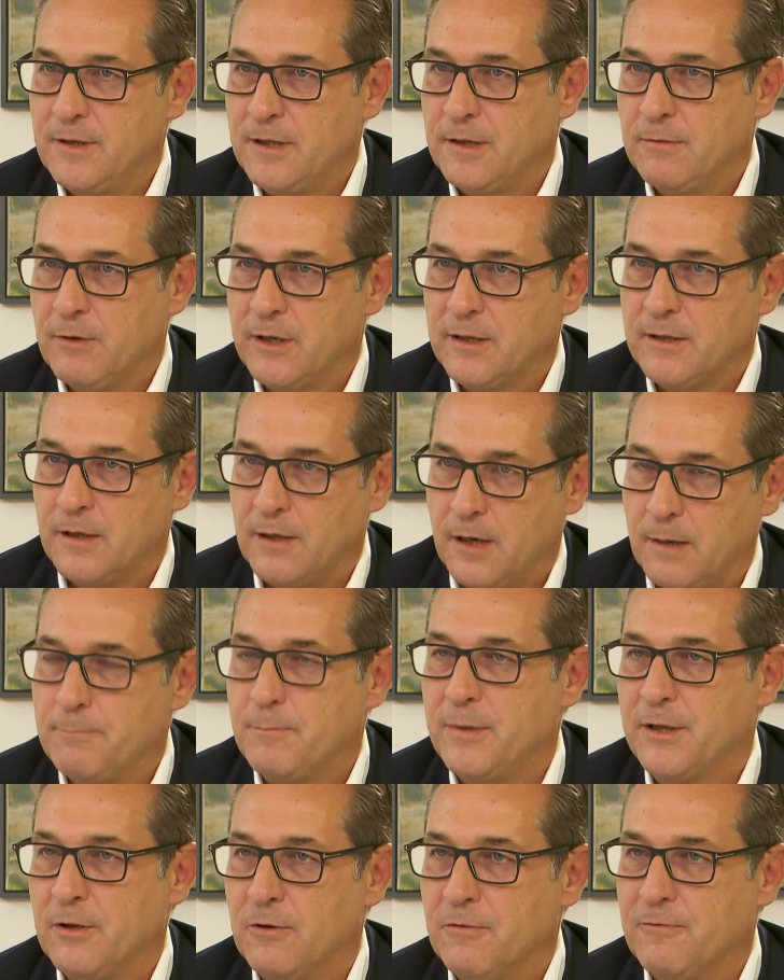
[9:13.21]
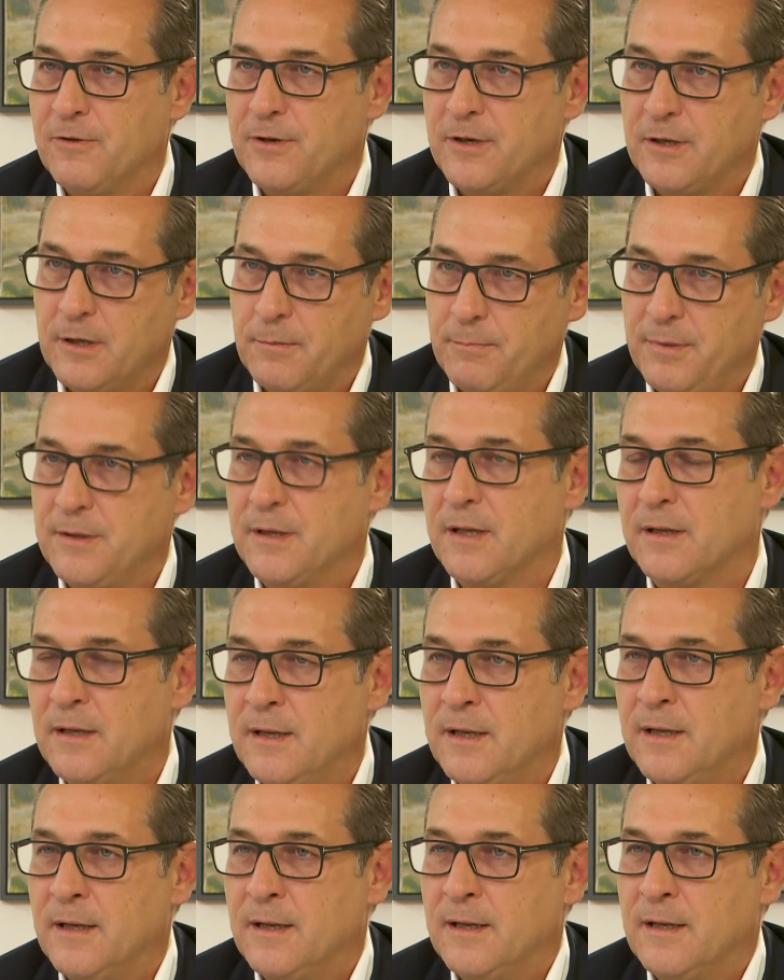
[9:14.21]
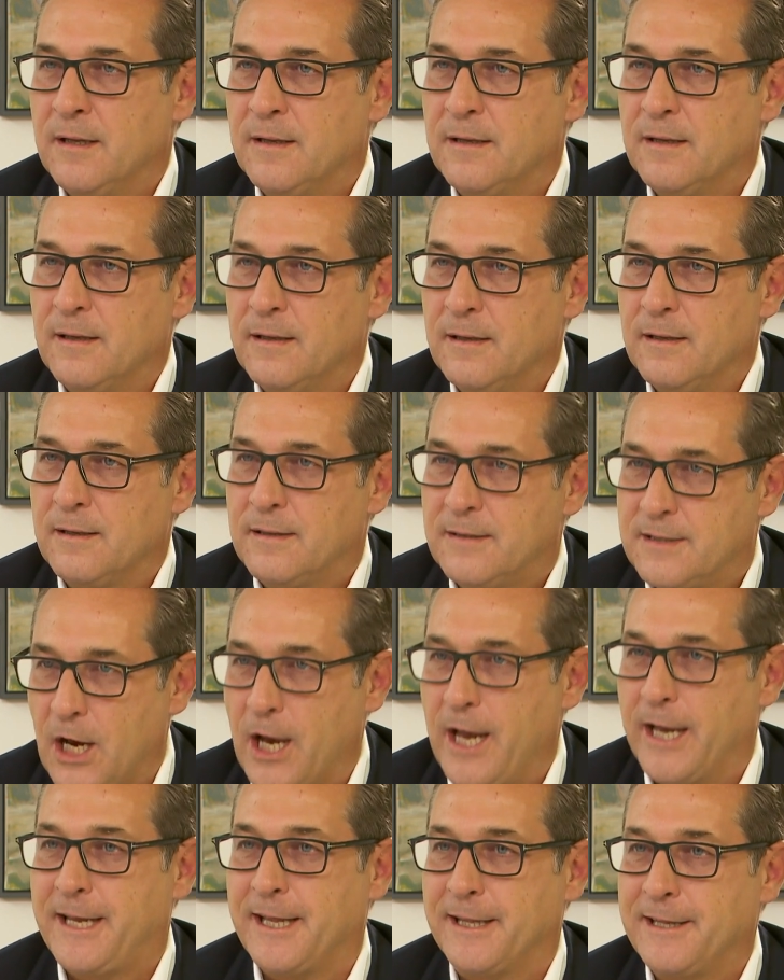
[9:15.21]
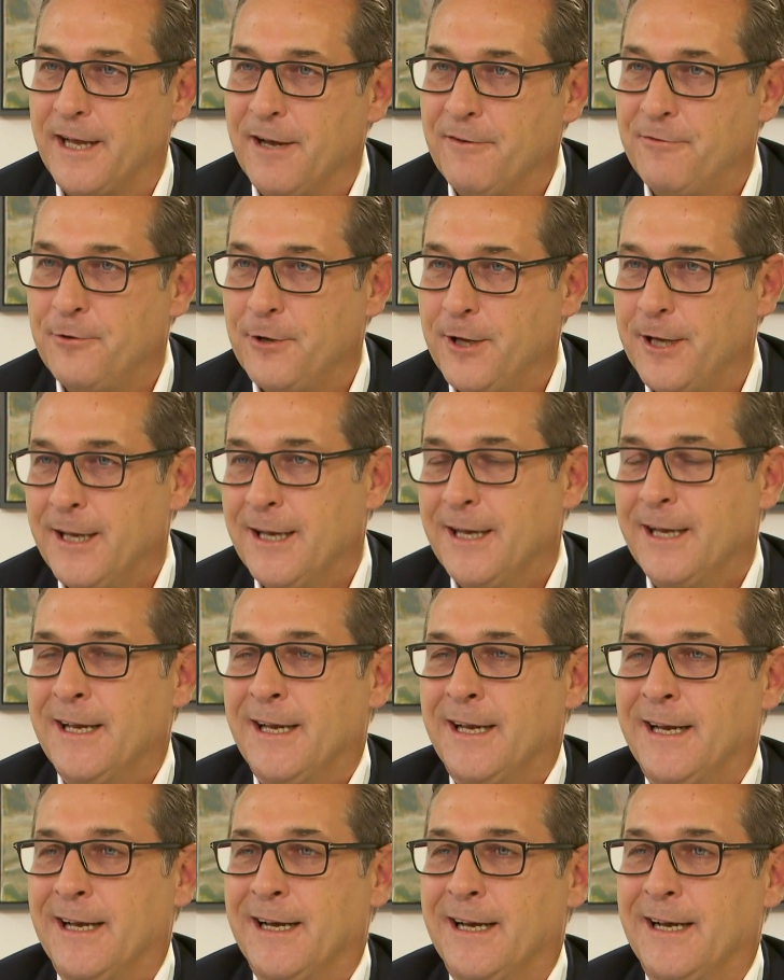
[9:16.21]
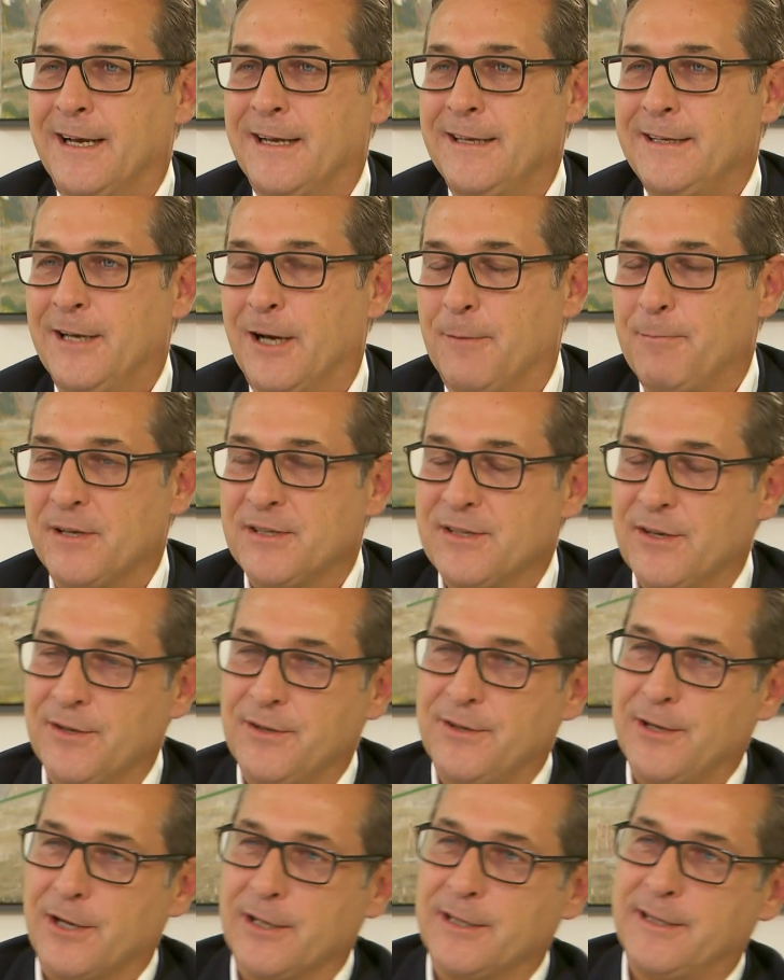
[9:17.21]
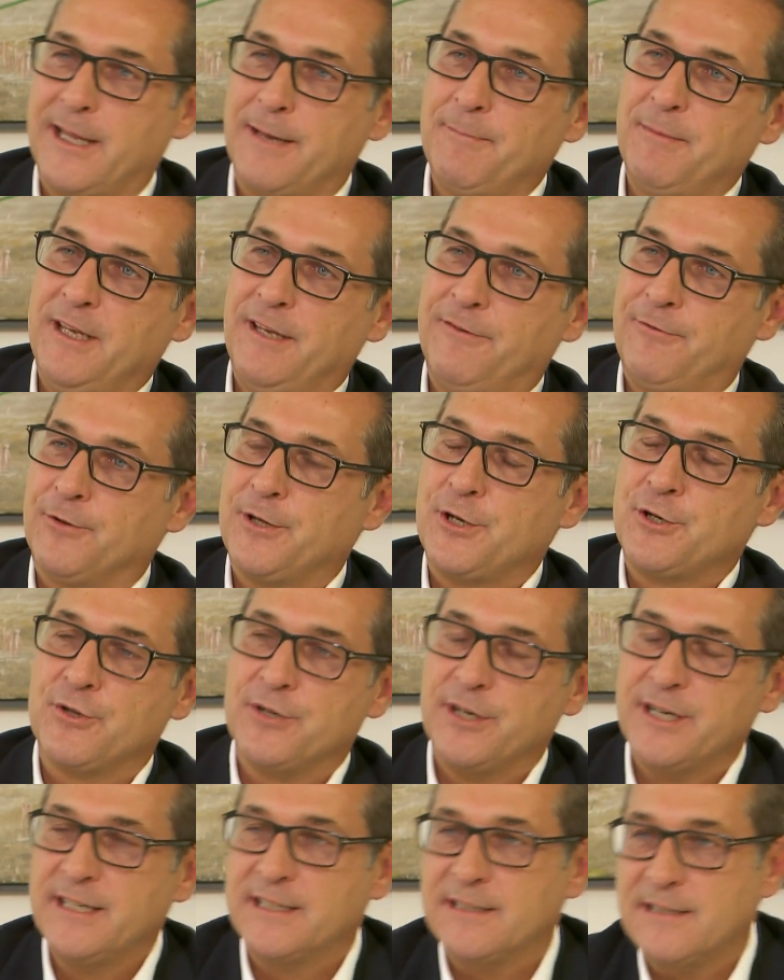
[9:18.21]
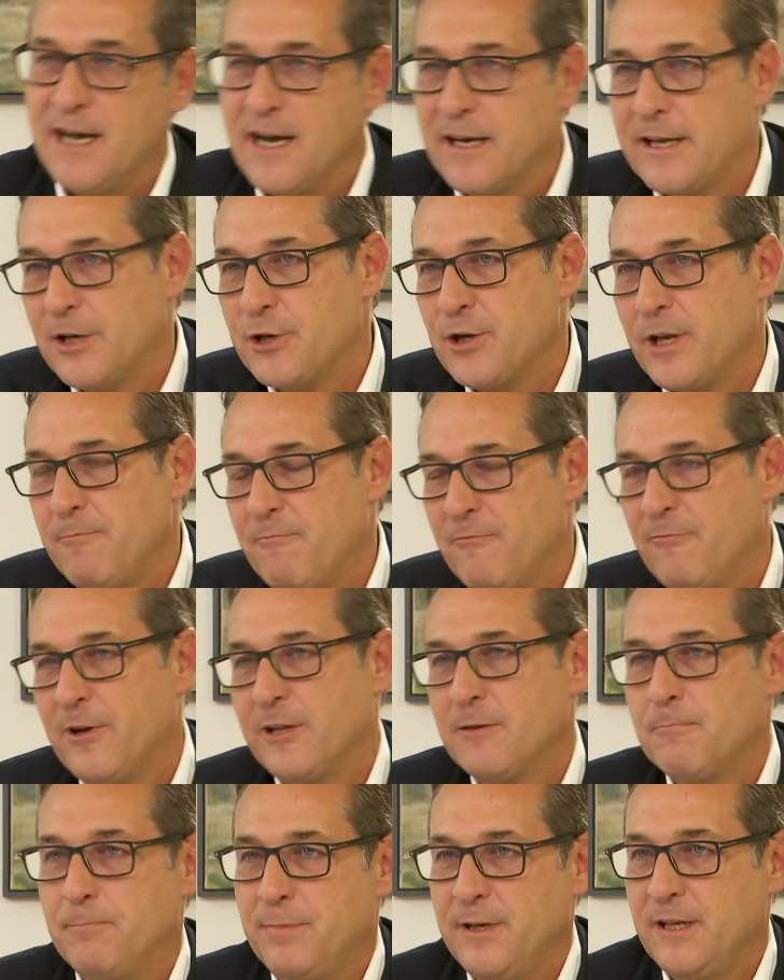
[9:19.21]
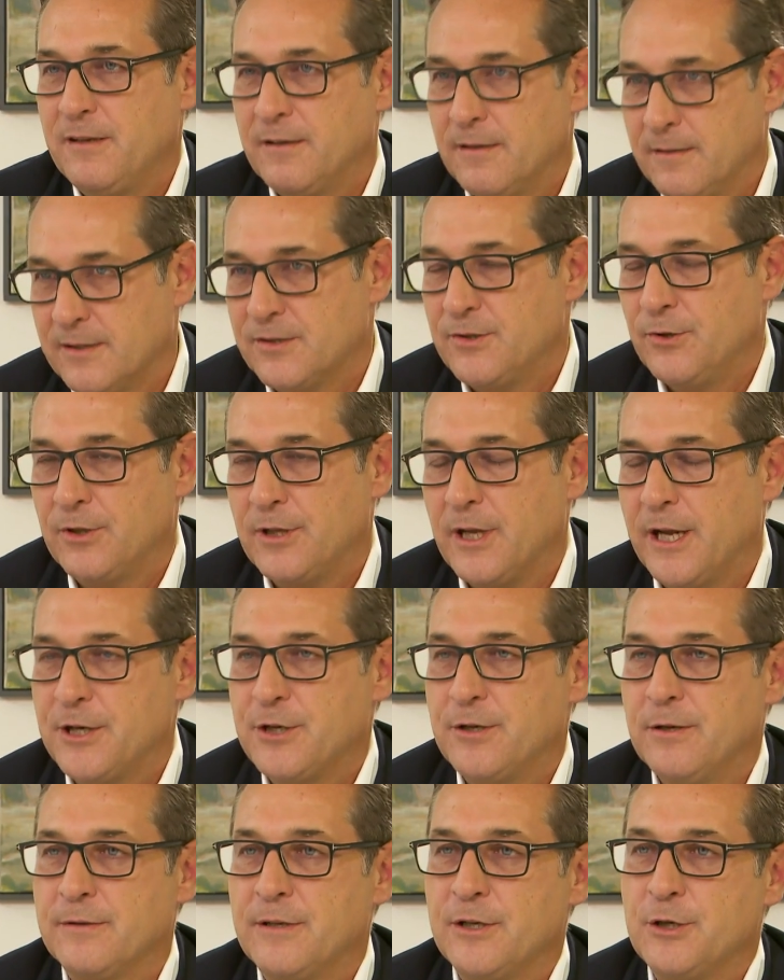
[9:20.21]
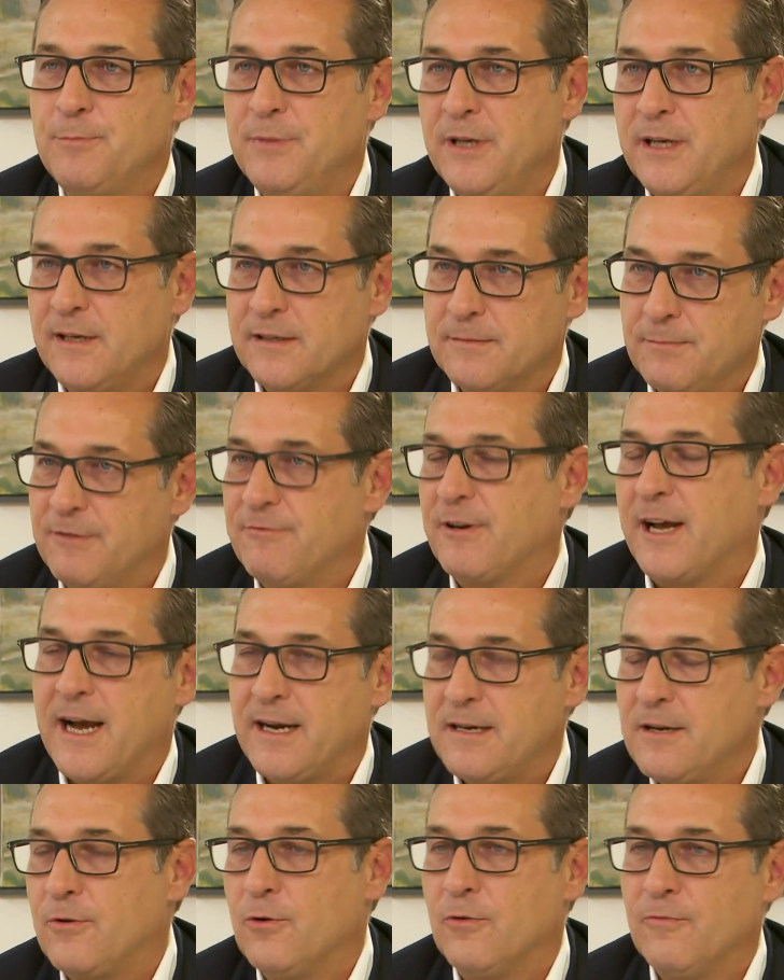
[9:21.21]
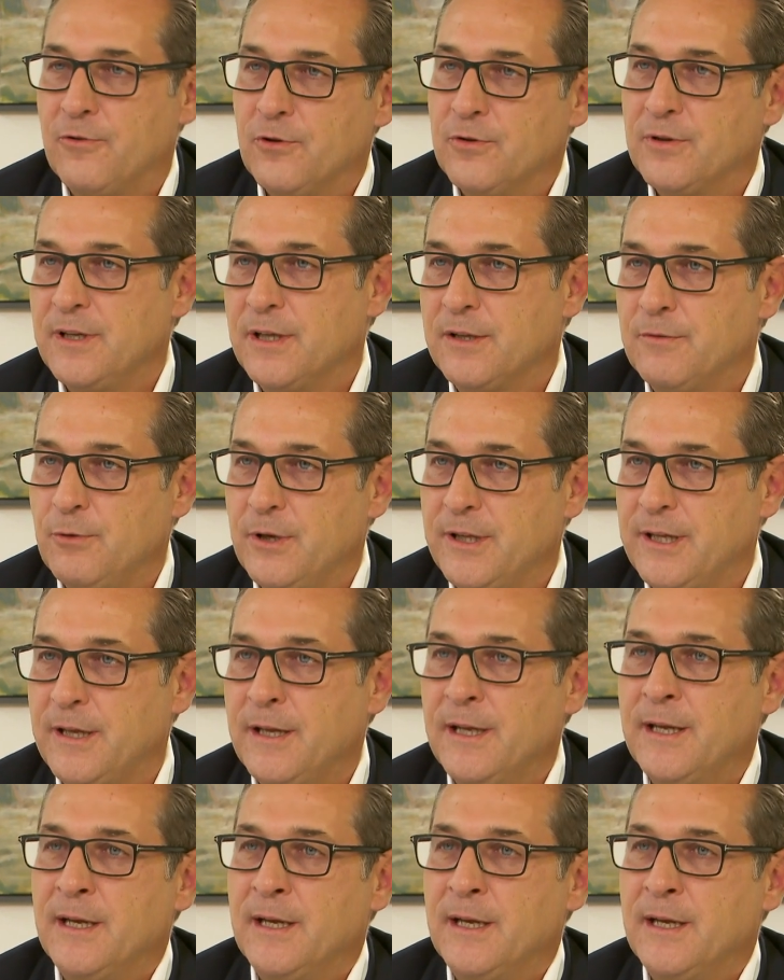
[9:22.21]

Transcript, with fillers: Ich war der Hauptbetroffene und ich bin der, der Zeuge dafür äh, ich habe also, nachdem ich von den Journalisten angeschrieben worden bin, der Süddeutschen und des Spiegels mit Fragen konfrontiert wurde,